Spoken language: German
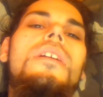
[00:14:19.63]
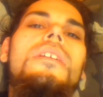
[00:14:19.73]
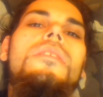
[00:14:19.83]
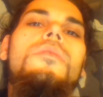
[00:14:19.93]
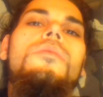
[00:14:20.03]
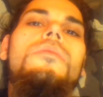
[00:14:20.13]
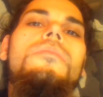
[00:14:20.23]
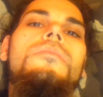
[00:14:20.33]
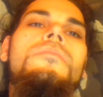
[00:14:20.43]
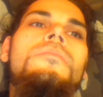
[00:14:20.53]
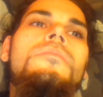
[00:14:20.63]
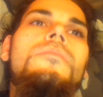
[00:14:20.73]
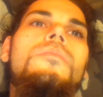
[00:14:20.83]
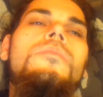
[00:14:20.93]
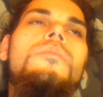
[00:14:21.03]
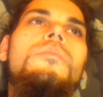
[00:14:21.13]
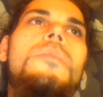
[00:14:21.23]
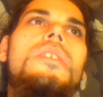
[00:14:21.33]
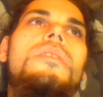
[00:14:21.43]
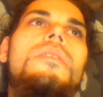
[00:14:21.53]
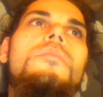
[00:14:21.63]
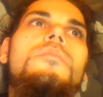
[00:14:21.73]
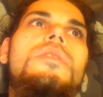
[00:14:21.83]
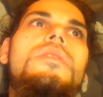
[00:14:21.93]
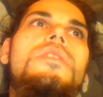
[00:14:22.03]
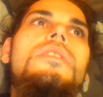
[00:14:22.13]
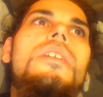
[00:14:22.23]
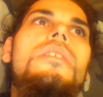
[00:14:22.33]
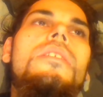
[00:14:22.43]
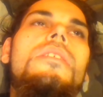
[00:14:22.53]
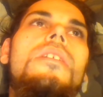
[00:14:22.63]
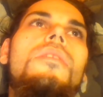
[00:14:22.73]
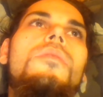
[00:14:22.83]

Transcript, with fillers: mit ähm, Qi-Energie, also mit, mit Licht,